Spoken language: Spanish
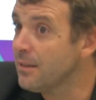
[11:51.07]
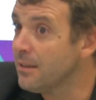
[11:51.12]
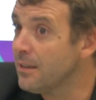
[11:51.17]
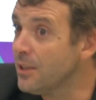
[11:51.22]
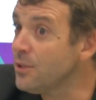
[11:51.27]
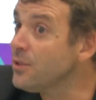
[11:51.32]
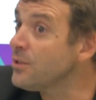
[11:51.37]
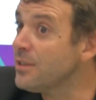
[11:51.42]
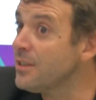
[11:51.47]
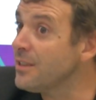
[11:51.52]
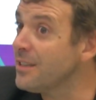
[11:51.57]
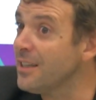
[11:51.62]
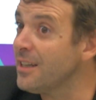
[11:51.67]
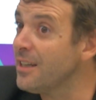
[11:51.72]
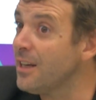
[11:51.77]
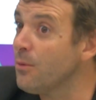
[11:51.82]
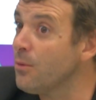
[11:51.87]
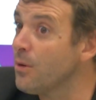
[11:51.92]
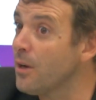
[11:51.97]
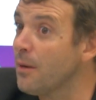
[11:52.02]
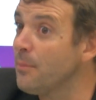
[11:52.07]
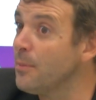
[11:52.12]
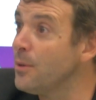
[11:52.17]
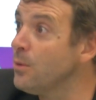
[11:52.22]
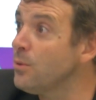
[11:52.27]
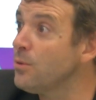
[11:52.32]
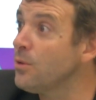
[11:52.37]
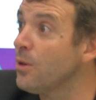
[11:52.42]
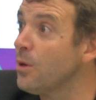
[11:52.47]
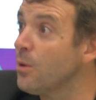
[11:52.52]
Ellos tienen que ir a buscar
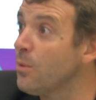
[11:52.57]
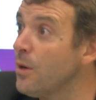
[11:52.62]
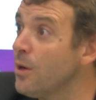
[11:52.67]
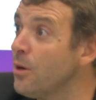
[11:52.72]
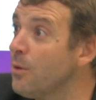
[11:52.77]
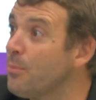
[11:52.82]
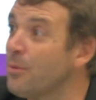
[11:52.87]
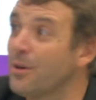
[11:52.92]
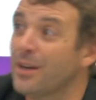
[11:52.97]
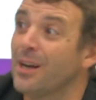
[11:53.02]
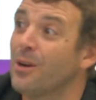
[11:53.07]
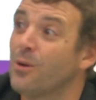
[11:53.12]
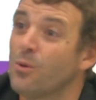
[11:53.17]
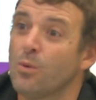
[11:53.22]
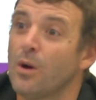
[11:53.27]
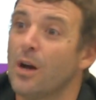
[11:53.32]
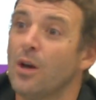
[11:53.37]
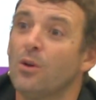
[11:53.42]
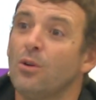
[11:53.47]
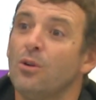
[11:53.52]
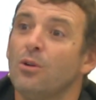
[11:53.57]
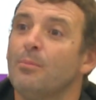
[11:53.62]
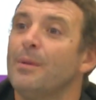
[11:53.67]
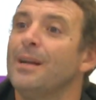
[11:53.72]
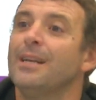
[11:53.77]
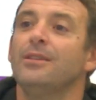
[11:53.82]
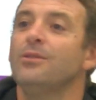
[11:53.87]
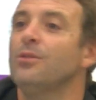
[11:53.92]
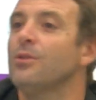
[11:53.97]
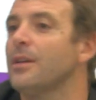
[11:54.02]
minutos de juego, porque el jugador, lo
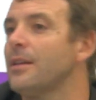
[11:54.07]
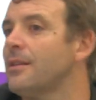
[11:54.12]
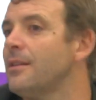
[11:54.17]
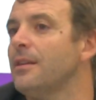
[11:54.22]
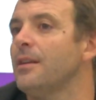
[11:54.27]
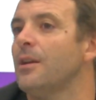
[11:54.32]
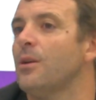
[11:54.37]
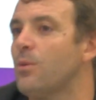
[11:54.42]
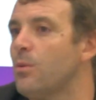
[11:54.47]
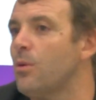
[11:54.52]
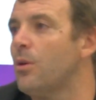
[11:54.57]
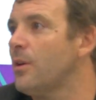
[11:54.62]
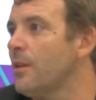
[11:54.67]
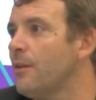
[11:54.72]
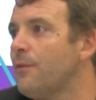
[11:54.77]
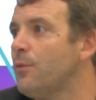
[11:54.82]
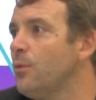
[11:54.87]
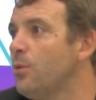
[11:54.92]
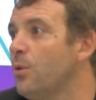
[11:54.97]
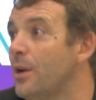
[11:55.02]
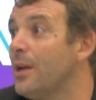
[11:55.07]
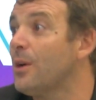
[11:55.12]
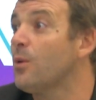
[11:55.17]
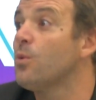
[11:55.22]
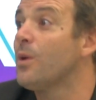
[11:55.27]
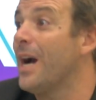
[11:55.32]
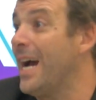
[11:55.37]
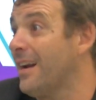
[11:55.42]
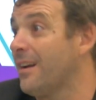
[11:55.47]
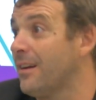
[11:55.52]
más lindo que tiene el jugador de fútbol es
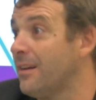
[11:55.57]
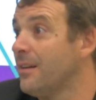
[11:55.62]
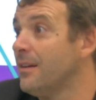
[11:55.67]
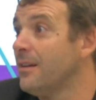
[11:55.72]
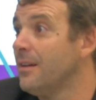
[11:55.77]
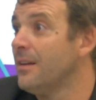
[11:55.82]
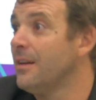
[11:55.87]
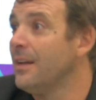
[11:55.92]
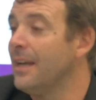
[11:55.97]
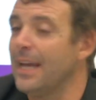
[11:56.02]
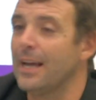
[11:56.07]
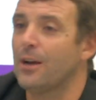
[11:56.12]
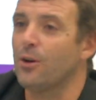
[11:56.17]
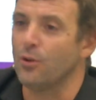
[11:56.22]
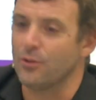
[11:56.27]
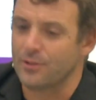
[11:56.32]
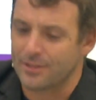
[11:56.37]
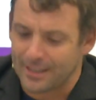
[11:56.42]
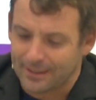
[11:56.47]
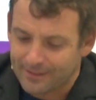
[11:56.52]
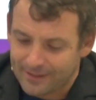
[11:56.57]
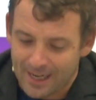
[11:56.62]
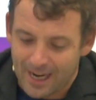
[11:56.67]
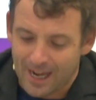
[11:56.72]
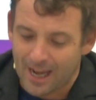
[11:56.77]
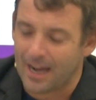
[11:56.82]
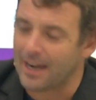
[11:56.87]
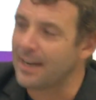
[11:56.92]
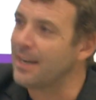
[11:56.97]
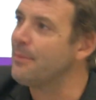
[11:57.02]
jugar. Es
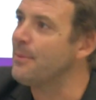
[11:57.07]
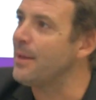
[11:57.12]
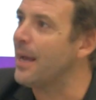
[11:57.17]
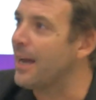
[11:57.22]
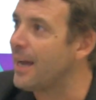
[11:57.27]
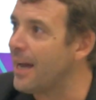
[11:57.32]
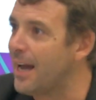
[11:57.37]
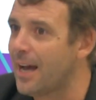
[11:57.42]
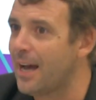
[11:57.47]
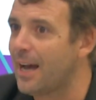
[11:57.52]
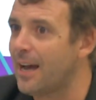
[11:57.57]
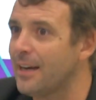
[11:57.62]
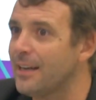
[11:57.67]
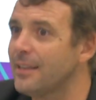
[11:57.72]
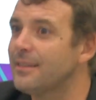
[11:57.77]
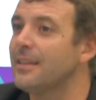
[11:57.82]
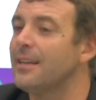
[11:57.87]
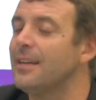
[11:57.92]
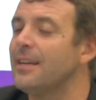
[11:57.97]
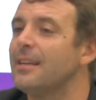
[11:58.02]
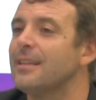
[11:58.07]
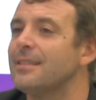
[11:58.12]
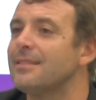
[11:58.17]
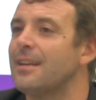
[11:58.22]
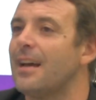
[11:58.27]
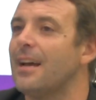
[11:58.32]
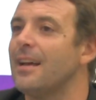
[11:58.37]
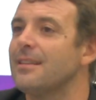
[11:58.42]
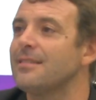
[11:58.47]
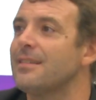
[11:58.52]
concentrar, es viajar, es tener
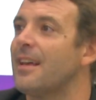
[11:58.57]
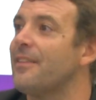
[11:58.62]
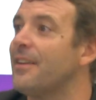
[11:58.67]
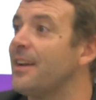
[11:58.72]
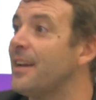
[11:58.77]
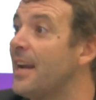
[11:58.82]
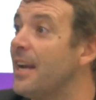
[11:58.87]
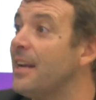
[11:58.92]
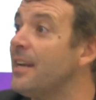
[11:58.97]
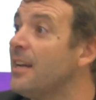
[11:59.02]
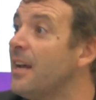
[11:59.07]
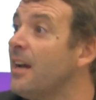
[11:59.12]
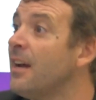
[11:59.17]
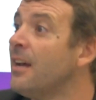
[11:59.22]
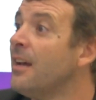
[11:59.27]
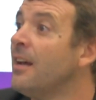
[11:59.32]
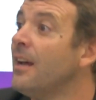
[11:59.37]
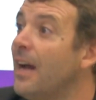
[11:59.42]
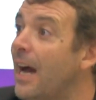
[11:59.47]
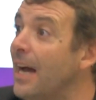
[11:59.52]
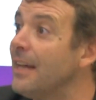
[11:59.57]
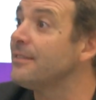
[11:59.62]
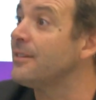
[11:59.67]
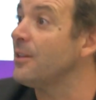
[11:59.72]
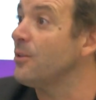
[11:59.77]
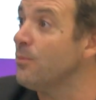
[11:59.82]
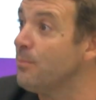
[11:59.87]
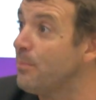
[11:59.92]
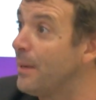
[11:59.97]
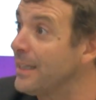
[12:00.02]
esa, esa adrenalina
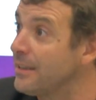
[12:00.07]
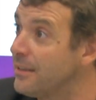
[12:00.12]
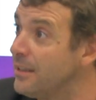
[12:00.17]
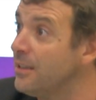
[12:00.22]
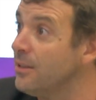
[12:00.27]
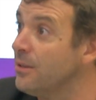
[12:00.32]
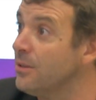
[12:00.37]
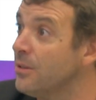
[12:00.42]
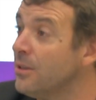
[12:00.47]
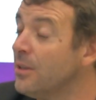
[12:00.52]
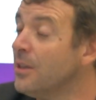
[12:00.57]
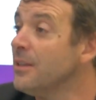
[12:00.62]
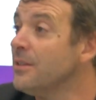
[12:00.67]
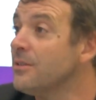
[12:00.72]
antes de un partido.